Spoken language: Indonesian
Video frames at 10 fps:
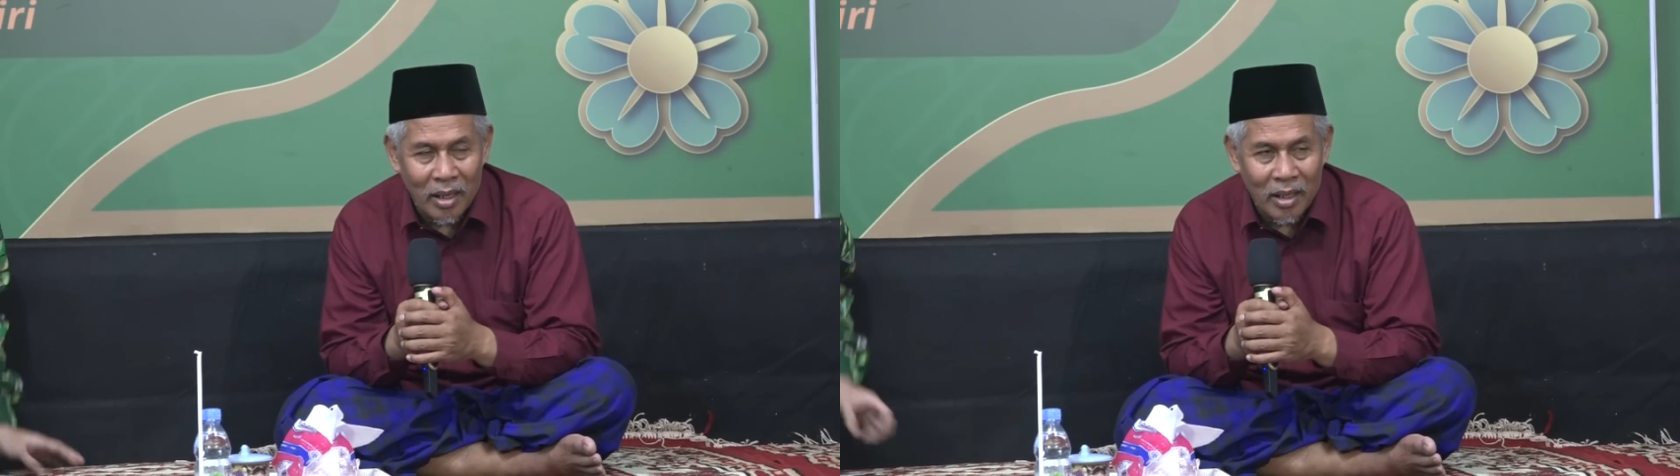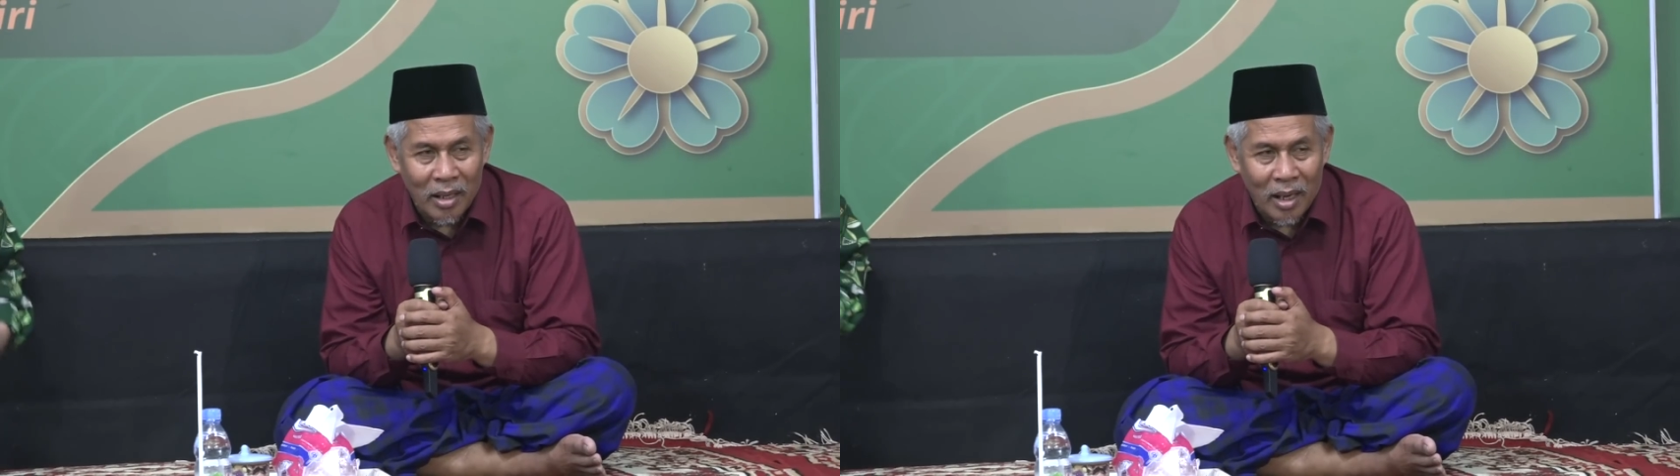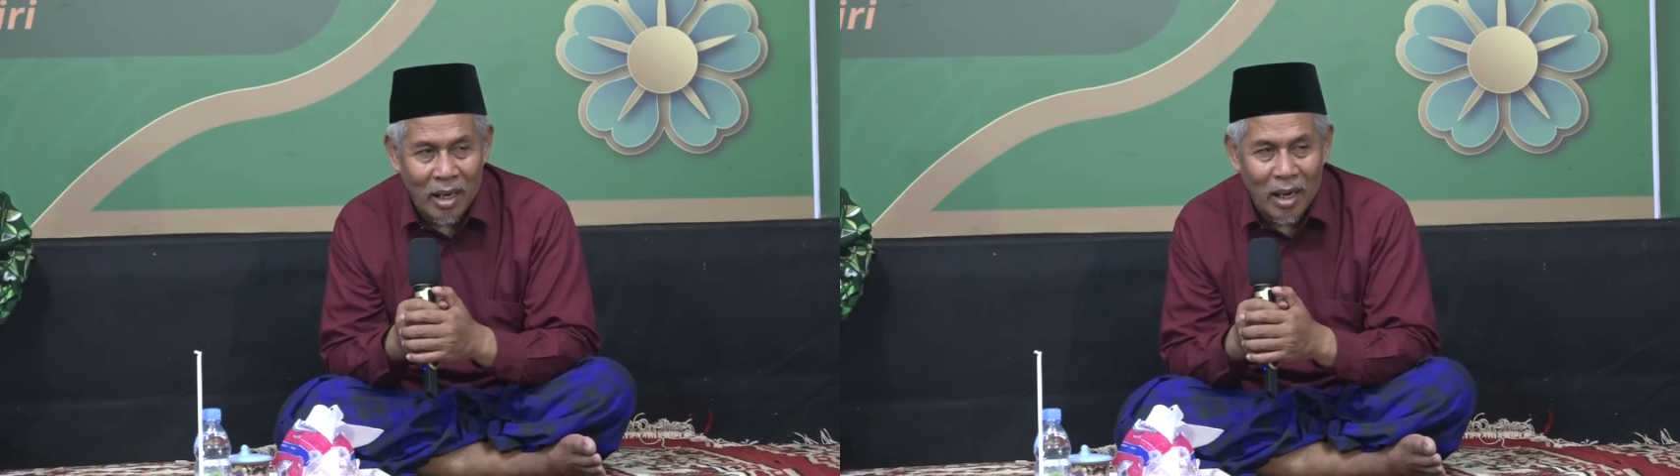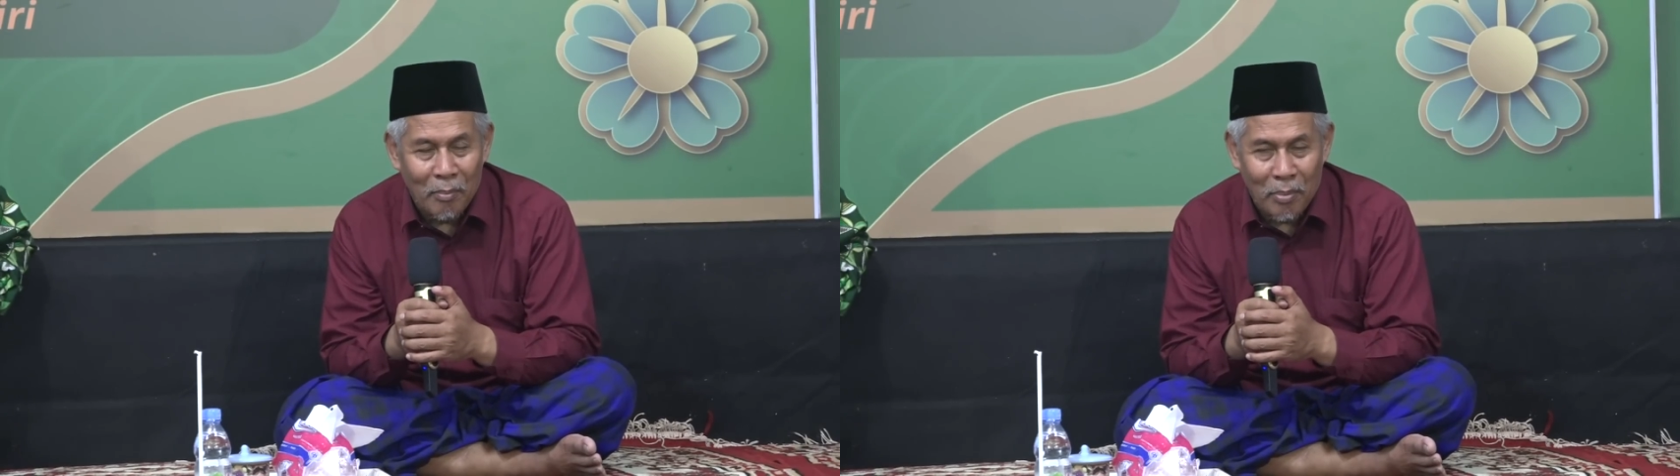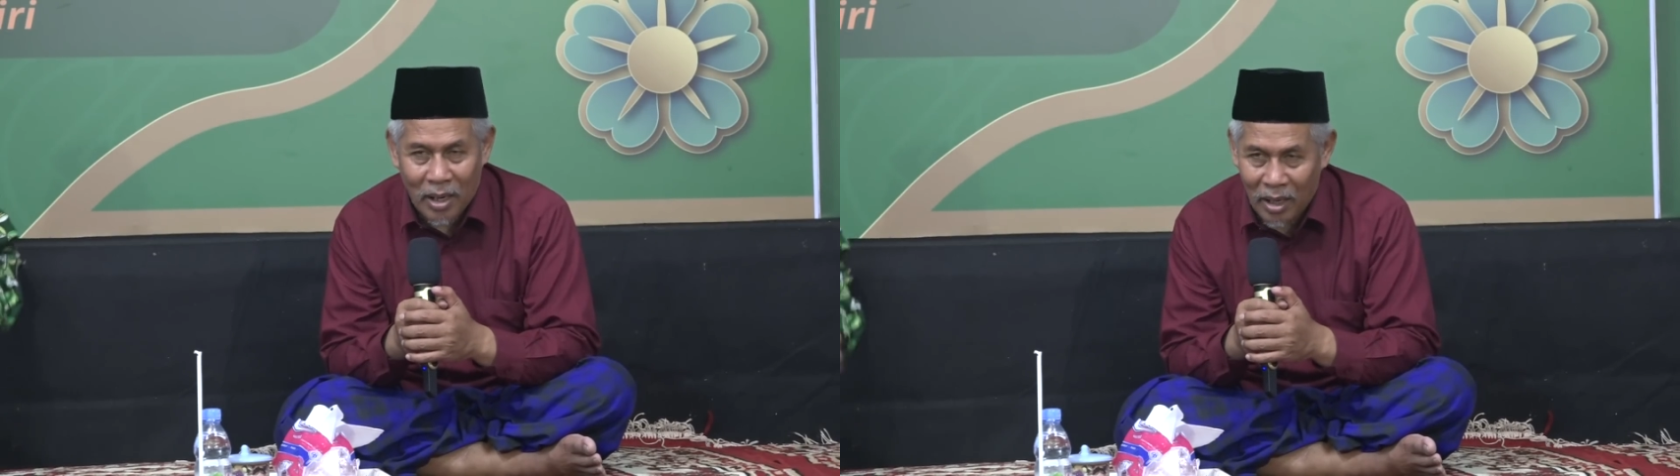ingkang
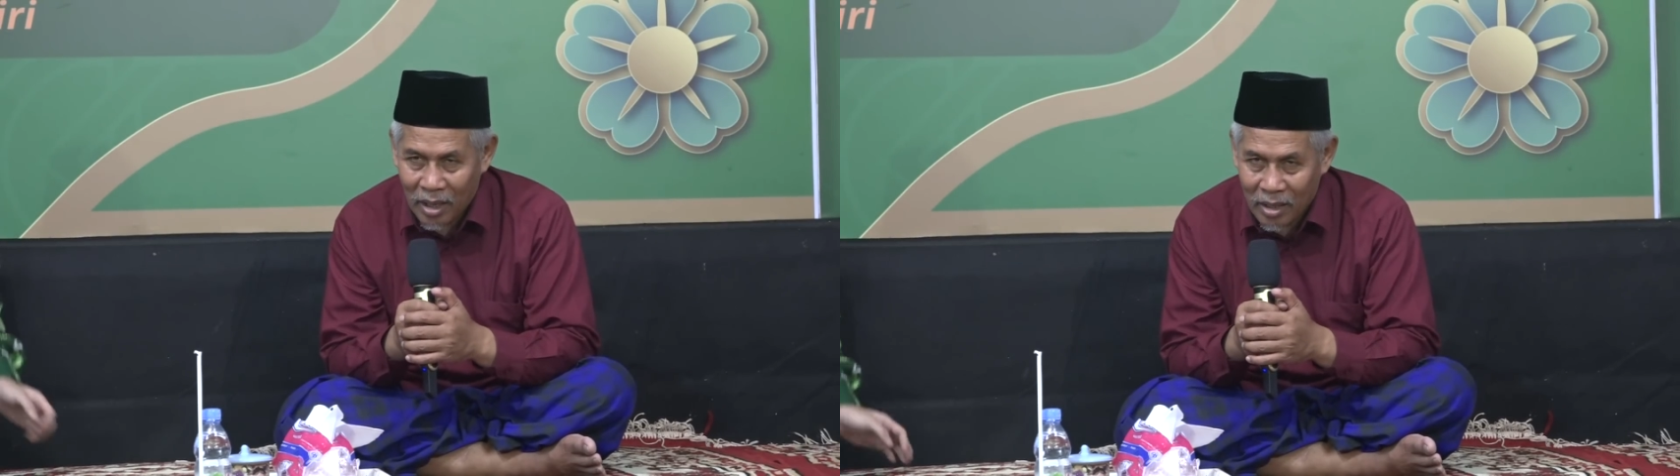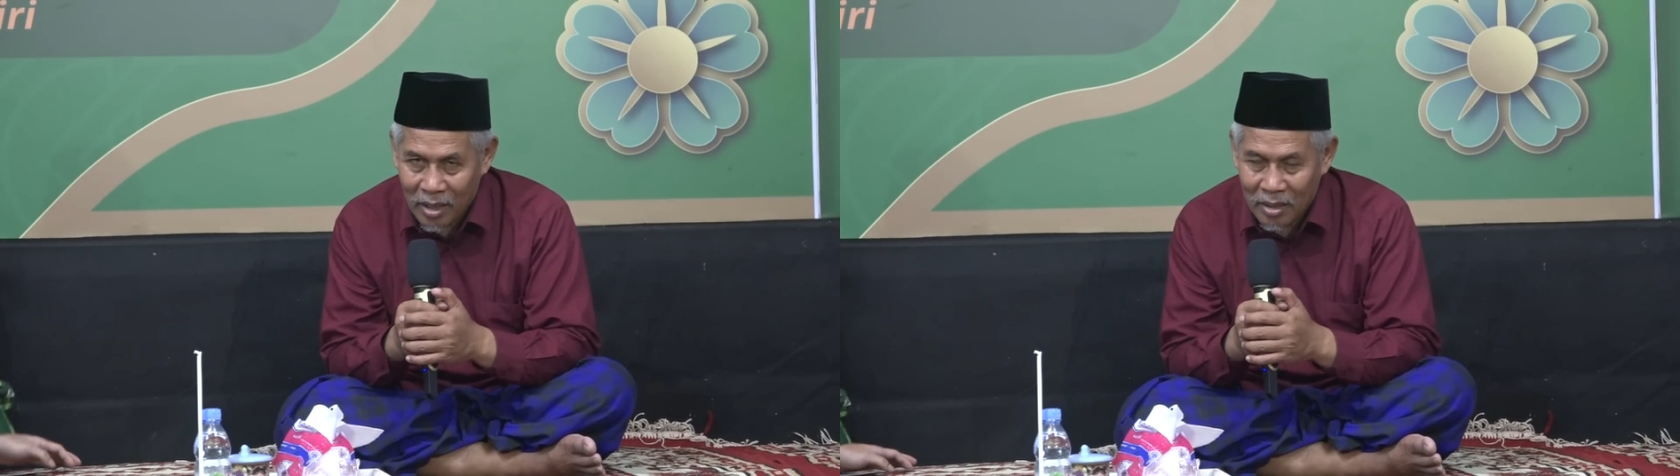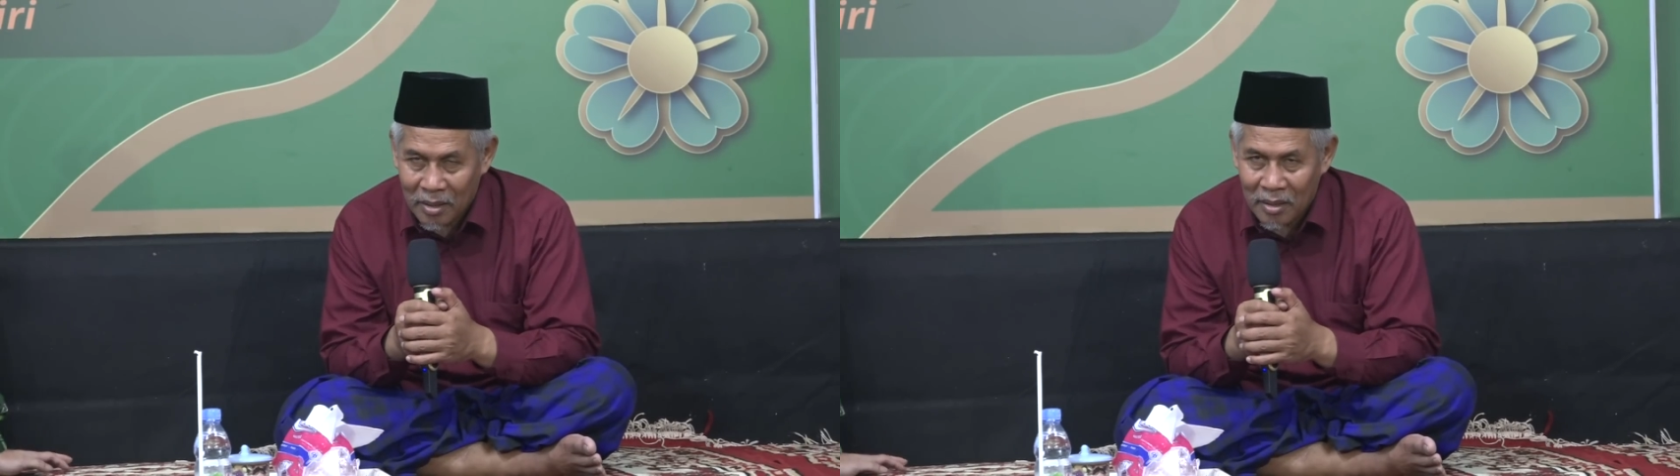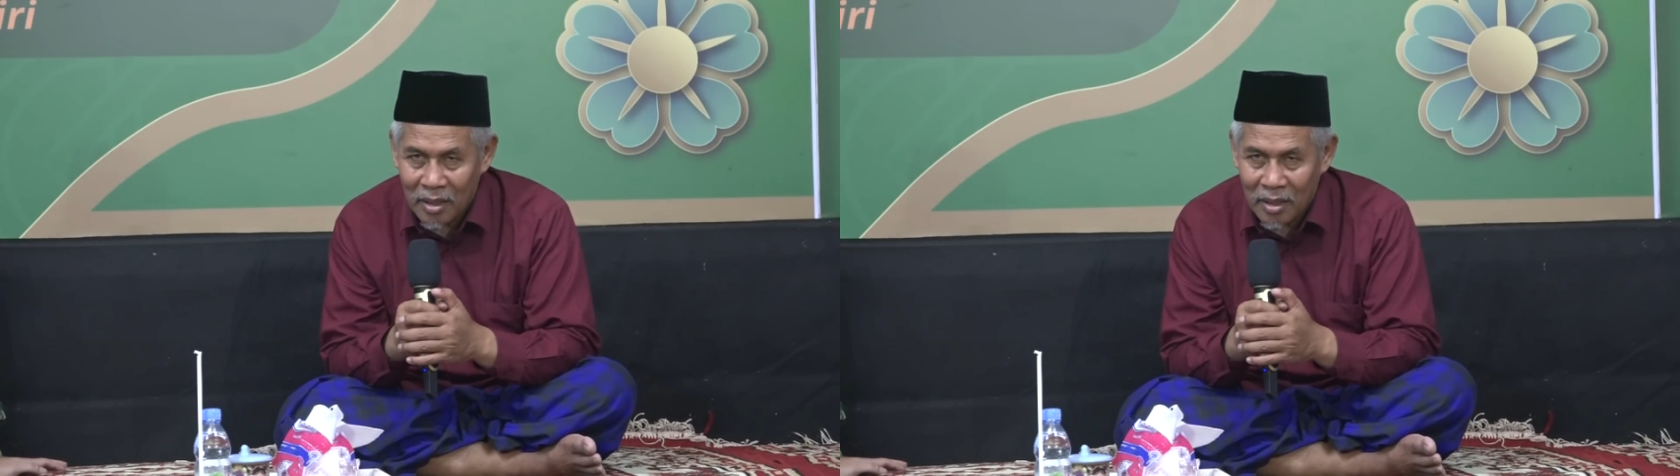ngapalaken